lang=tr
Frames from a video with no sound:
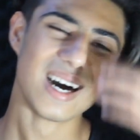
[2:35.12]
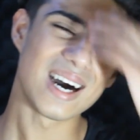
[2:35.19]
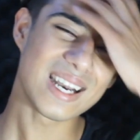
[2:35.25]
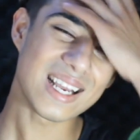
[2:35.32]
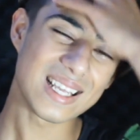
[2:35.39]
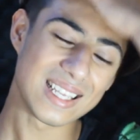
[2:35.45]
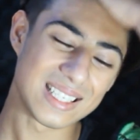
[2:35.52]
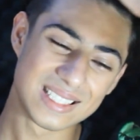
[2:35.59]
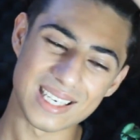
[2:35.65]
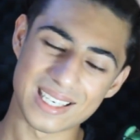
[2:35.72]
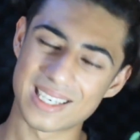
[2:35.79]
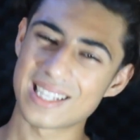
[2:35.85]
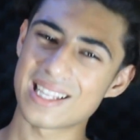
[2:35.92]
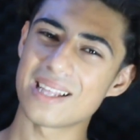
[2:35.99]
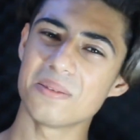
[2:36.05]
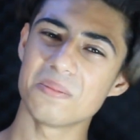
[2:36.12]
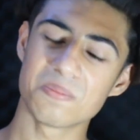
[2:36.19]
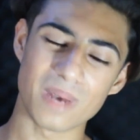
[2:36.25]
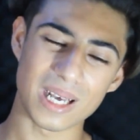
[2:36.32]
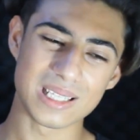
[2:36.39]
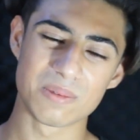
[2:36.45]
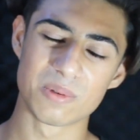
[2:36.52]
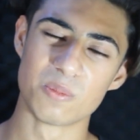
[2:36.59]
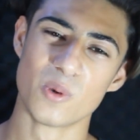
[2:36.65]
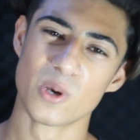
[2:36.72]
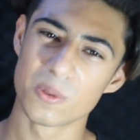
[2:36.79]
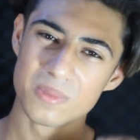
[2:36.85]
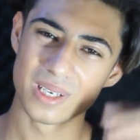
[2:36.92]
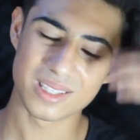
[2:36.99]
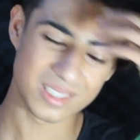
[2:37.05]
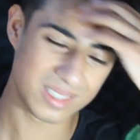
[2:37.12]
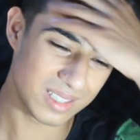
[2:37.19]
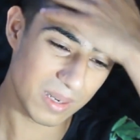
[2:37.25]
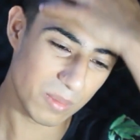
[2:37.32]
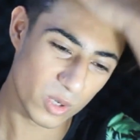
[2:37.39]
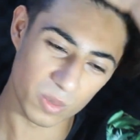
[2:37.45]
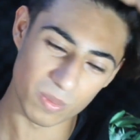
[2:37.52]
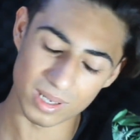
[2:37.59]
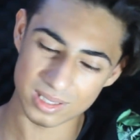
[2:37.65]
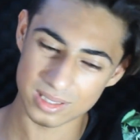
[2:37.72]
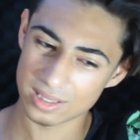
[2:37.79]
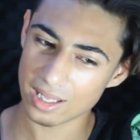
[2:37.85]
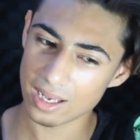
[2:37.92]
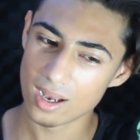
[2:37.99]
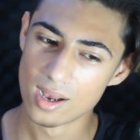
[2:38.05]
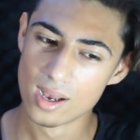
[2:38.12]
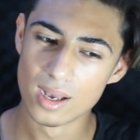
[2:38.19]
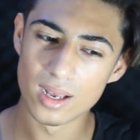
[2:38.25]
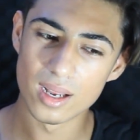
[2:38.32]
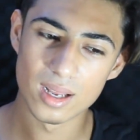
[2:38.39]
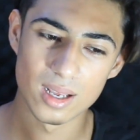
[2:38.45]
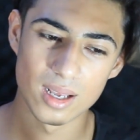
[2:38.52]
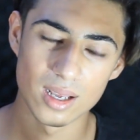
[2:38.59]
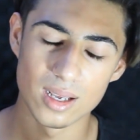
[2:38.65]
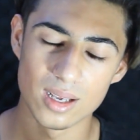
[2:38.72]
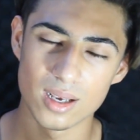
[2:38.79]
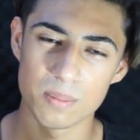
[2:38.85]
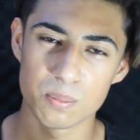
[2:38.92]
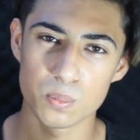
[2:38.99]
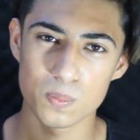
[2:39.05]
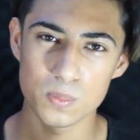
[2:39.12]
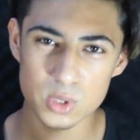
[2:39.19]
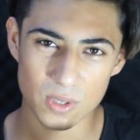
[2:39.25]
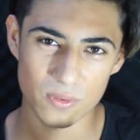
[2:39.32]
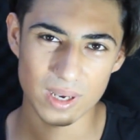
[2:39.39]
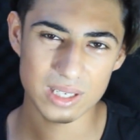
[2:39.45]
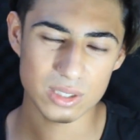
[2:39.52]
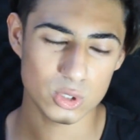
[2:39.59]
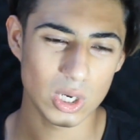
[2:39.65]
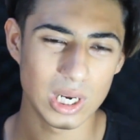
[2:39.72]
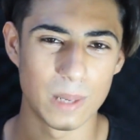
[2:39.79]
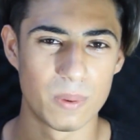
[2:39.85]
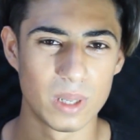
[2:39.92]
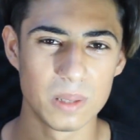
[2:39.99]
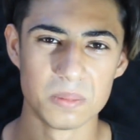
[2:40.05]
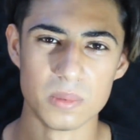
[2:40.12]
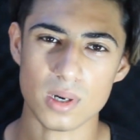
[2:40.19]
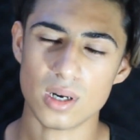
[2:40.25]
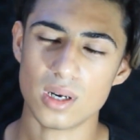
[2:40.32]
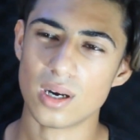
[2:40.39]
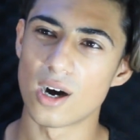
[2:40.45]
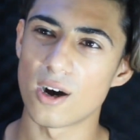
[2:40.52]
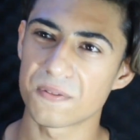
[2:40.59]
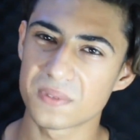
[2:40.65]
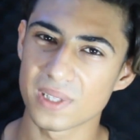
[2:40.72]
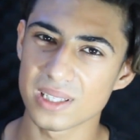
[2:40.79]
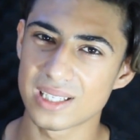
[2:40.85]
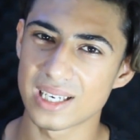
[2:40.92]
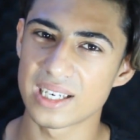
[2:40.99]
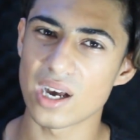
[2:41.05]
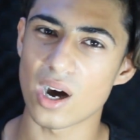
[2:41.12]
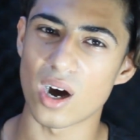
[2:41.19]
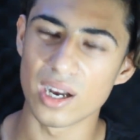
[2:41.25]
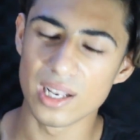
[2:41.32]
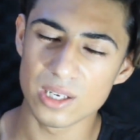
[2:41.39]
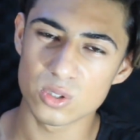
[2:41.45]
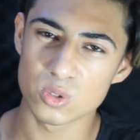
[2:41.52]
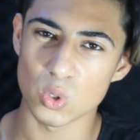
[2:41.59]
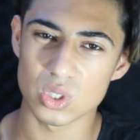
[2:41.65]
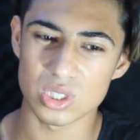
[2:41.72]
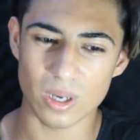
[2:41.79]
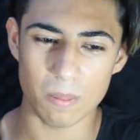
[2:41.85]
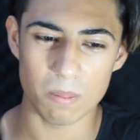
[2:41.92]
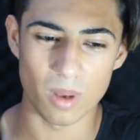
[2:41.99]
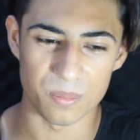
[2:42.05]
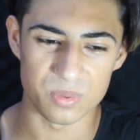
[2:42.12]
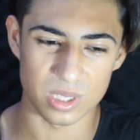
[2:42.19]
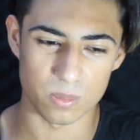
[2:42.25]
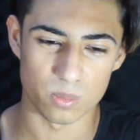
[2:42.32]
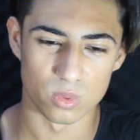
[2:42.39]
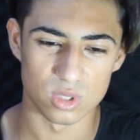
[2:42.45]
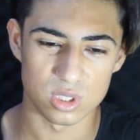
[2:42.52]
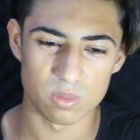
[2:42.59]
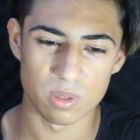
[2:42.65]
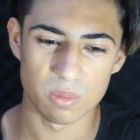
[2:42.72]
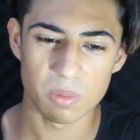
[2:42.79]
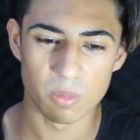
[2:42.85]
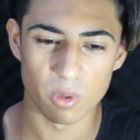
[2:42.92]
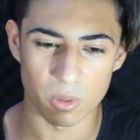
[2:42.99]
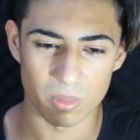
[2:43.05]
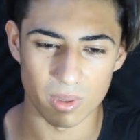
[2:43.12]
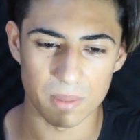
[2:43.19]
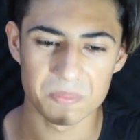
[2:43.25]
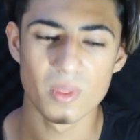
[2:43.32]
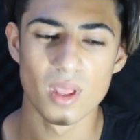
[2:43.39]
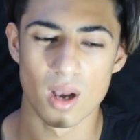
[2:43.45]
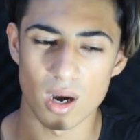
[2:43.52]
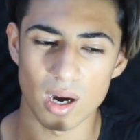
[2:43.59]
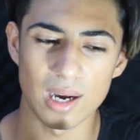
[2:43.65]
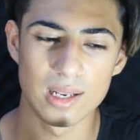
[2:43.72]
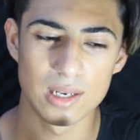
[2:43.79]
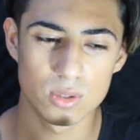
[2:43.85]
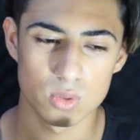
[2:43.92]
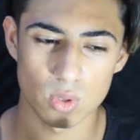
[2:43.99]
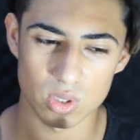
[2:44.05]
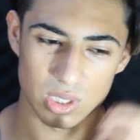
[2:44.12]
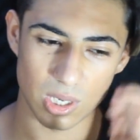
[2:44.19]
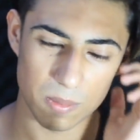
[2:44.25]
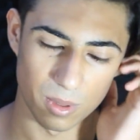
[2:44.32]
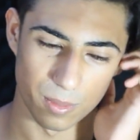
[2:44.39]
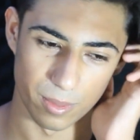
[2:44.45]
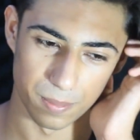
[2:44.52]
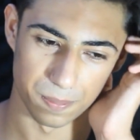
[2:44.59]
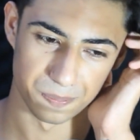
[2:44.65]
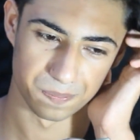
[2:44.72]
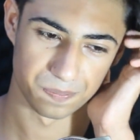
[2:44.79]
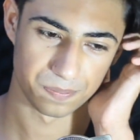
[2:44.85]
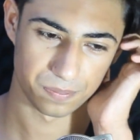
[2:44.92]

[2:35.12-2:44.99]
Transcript: Arkadaşlar neden ben de bilmiyorum yetiştiremiyorum aslında. Ee, bu sefer şöyle yapalım. Haftalık yerine aylık soru cevap mı yapsak bunun ismini bilmiyorum ya. Aylık soru cevap yapalım.